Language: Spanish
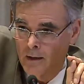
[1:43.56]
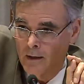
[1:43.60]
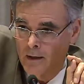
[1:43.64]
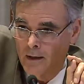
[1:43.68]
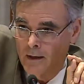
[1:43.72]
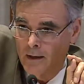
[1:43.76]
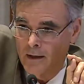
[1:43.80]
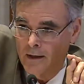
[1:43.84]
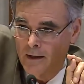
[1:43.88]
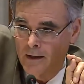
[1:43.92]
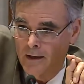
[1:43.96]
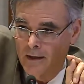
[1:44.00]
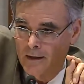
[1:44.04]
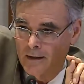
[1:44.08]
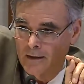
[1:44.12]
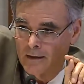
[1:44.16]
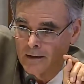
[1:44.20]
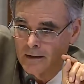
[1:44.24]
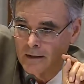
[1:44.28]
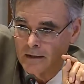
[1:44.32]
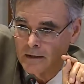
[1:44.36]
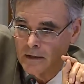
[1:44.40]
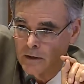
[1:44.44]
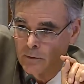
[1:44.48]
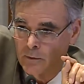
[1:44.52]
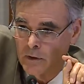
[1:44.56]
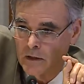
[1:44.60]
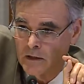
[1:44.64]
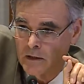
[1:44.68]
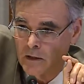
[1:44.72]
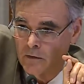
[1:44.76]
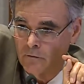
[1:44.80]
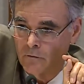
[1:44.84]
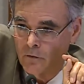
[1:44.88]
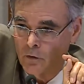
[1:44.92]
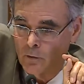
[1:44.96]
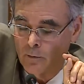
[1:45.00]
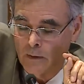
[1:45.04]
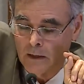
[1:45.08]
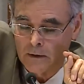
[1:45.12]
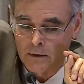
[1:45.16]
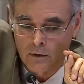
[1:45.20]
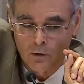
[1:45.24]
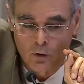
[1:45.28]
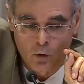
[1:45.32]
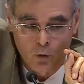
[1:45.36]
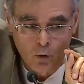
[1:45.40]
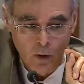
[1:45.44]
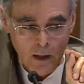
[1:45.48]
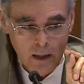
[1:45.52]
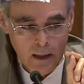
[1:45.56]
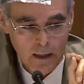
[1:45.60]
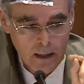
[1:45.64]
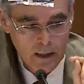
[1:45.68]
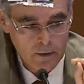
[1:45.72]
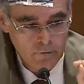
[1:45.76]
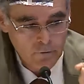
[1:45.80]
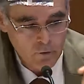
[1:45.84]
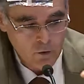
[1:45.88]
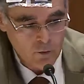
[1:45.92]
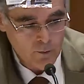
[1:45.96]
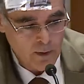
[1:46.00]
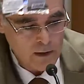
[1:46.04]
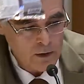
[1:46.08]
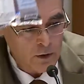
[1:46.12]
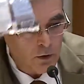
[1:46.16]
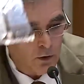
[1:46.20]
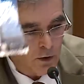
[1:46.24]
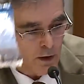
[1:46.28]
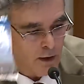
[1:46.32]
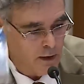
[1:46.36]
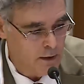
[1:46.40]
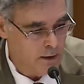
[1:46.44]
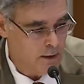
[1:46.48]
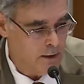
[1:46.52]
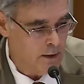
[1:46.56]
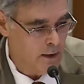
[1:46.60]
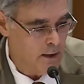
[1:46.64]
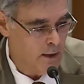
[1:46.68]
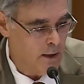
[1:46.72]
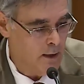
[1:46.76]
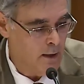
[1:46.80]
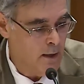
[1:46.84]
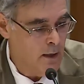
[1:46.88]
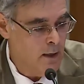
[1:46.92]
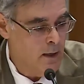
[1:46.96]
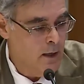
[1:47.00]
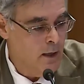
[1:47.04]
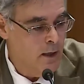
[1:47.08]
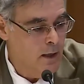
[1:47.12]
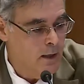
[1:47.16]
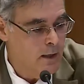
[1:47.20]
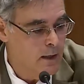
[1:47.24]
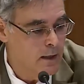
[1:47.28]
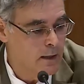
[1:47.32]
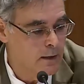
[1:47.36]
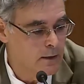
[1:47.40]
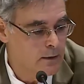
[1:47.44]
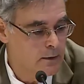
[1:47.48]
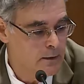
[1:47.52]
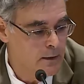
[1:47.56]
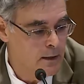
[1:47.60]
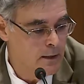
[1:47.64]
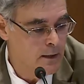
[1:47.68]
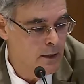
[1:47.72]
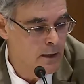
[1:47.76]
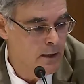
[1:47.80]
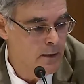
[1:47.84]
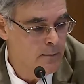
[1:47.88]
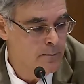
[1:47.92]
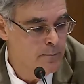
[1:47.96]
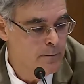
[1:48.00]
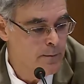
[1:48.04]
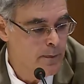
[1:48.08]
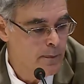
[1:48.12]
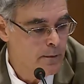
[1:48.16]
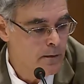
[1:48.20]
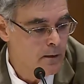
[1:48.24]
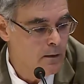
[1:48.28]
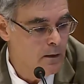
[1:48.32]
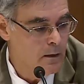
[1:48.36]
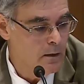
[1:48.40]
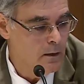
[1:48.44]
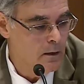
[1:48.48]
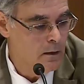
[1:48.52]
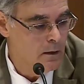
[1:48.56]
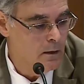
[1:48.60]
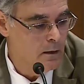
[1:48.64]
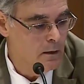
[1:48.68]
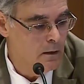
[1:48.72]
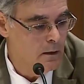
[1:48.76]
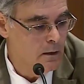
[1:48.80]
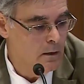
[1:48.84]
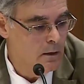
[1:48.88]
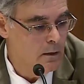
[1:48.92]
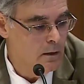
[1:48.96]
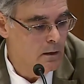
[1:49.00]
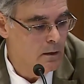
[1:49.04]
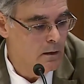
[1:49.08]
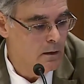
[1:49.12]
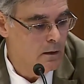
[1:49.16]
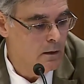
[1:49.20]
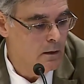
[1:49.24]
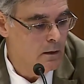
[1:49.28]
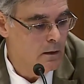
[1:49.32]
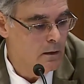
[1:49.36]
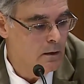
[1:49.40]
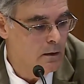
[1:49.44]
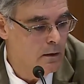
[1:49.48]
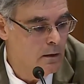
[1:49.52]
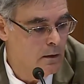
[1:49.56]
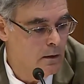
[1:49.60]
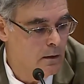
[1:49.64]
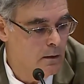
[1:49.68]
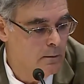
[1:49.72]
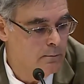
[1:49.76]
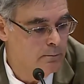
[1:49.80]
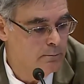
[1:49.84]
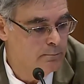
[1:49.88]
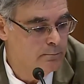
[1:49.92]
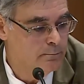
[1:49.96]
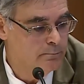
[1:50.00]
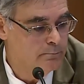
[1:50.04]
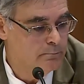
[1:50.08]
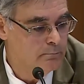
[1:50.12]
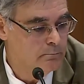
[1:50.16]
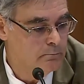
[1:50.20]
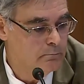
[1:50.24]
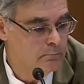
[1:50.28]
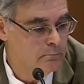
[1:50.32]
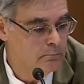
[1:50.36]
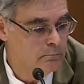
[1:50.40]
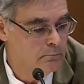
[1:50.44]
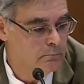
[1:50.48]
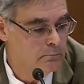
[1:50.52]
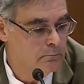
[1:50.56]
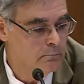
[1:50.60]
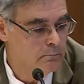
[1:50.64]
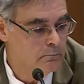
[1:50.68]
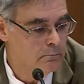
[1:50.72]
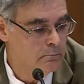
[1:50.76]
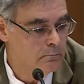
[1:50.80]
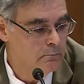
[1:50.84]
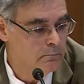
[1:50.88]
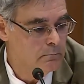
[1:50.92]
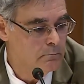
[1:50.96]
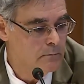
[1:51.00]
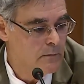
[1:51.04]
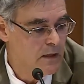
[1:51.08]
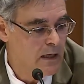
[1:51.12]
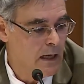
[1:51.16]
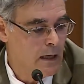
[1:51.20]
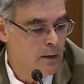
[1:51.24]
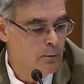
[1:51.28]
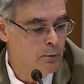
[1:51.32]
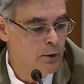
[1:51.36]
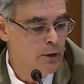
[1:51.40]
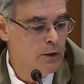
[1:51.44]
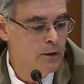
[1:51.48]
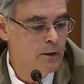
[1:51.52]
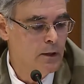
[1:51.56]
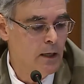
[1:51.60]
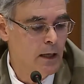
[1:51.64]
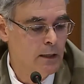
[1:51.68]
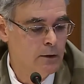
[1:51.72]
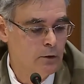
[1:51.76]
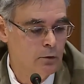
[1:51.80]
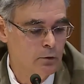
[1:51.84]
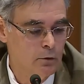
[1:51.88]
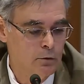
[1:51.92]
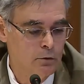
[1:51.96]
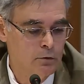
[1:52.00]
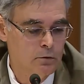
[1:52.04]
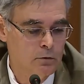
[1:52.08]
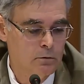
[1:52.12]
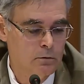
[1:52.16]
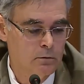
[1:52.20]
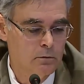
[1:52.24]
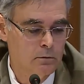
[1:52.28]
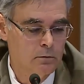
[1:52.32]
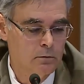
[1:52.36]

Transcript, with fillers: eh, recibir esa información. ¿Cuál es la información que tiene? Que tiene eh, em, carbohidratos.